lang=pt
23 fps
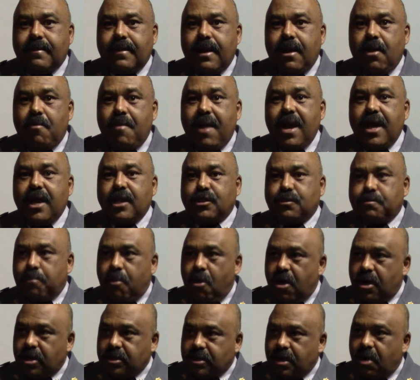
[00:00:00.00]
é uma
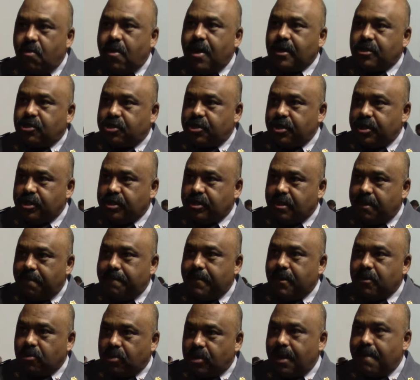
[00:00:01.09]
resposta ao artista
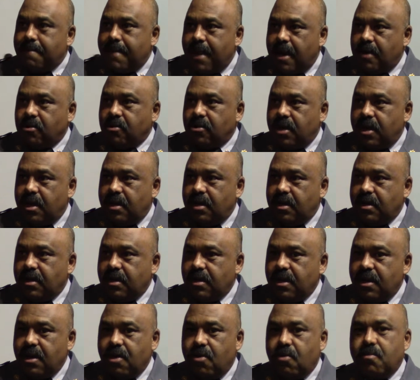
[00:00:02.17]
pelo trabalho dele,
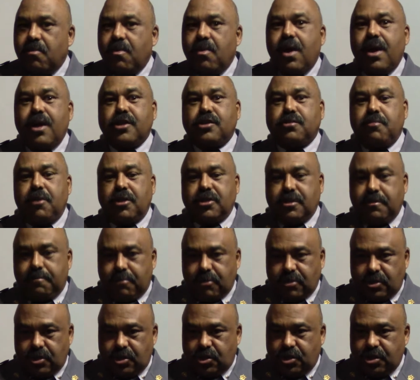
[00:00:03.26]
é uma resposta
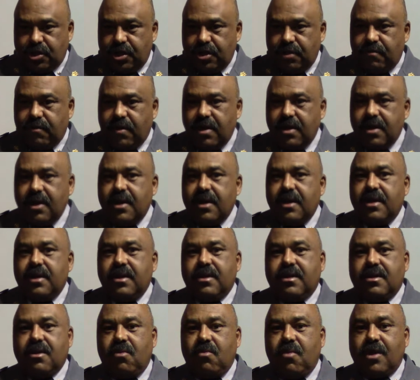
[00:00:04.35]
positiva.
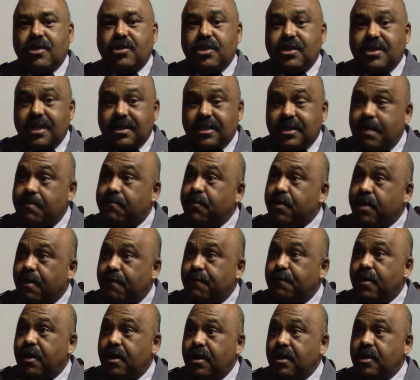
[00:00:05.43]
Então o artista sempre fica
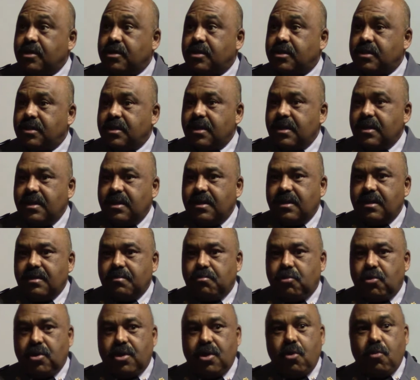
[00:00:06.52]
feliz
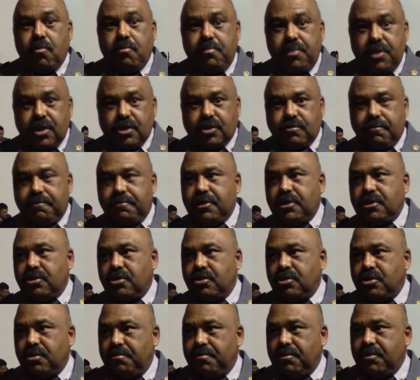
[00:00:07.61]
porque o bis, um pedido
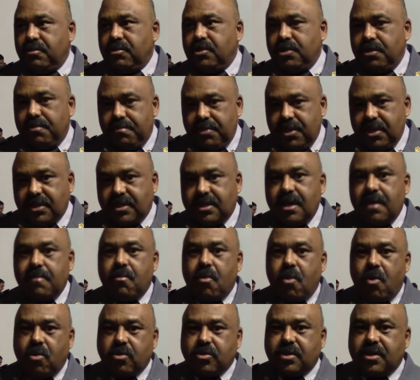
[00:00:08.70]
de, de bis,
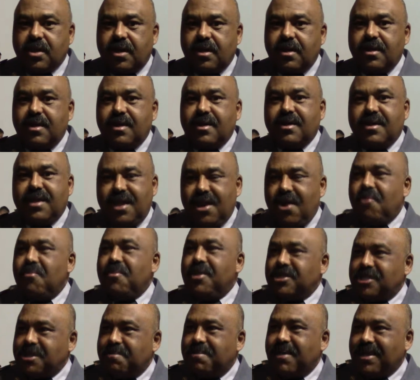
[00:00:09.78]
demonstra que
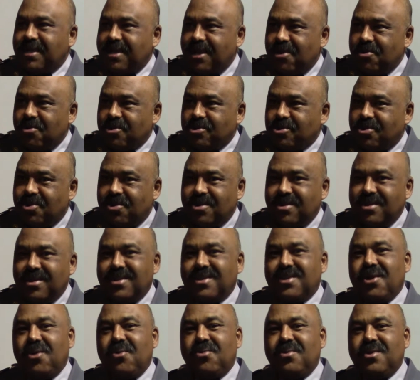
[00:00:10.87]
realmente a plateia gostou.
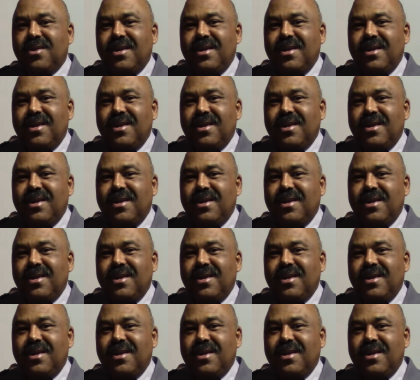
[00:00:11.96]
Então,